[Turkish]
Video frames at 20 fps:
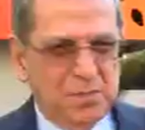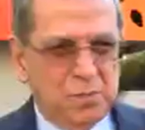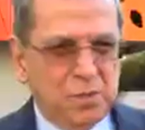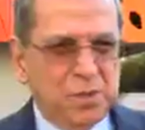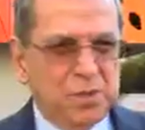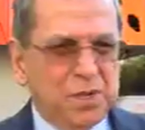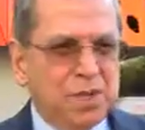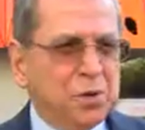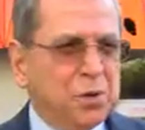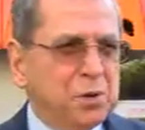
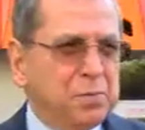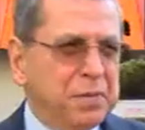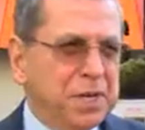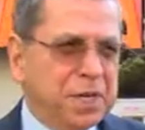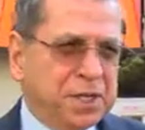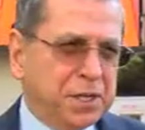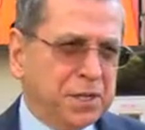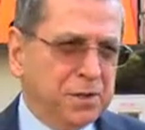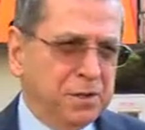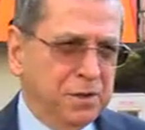Bundan
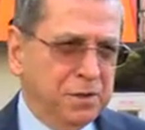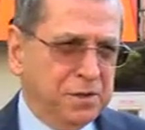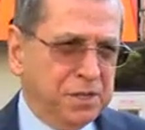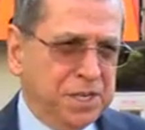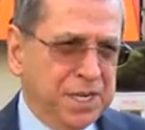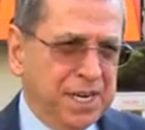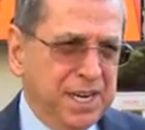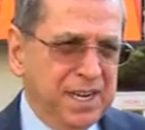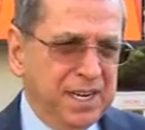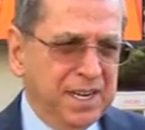15 yıl
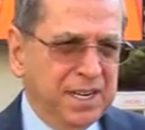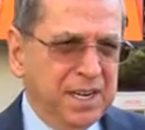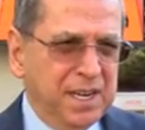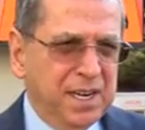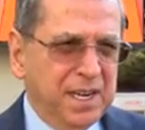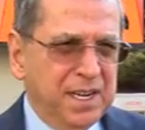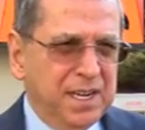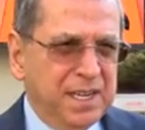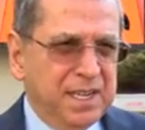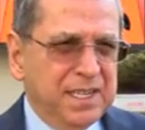önce
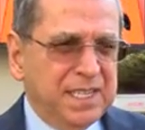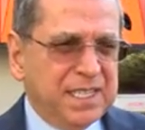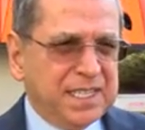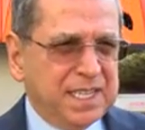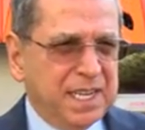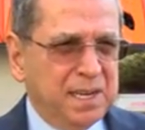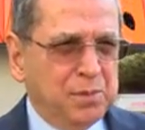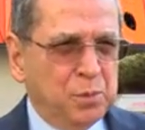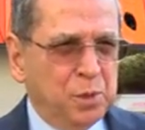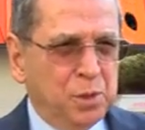
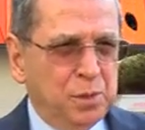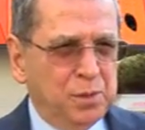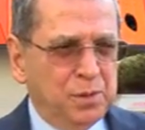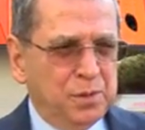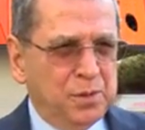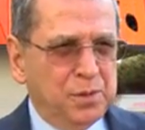İstanbul